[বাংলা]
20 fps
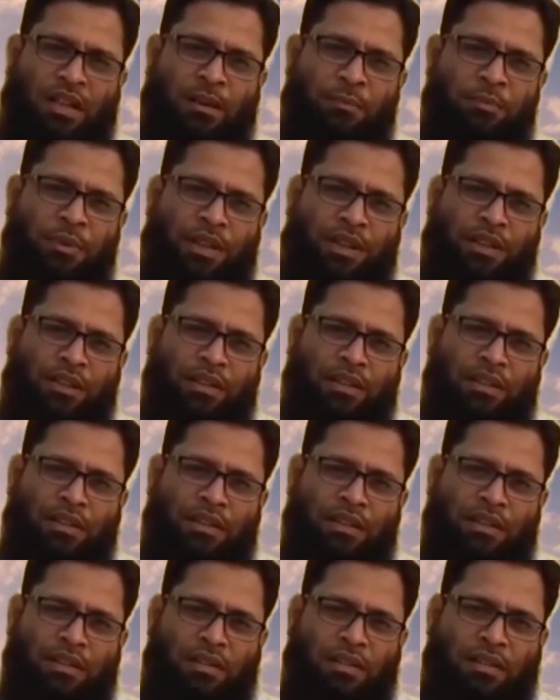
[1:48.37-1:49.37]
আর আপনি
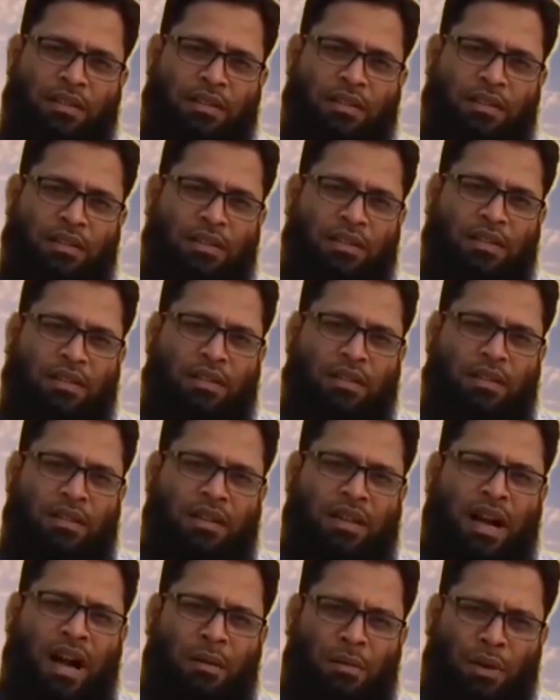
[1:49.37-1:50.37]

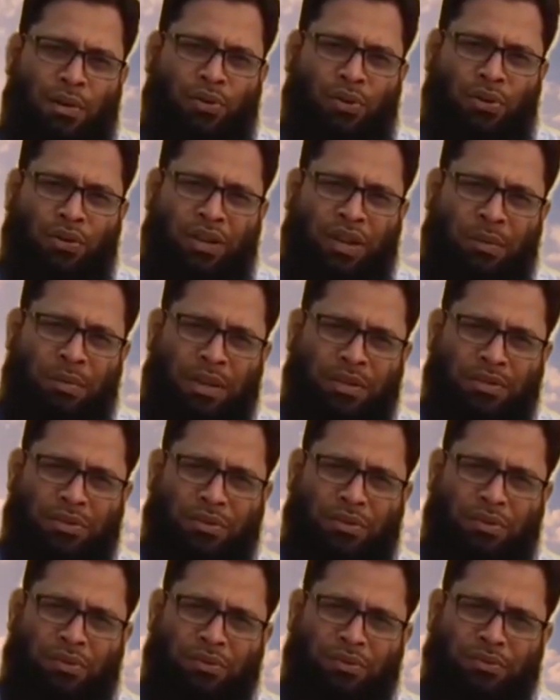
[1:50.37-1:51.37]
খাবার সংগ্রহে
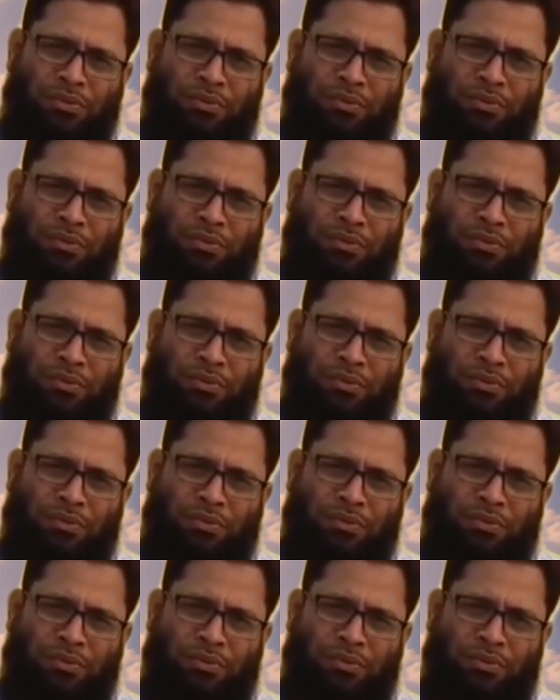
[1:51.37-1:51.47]
ব্যস্ত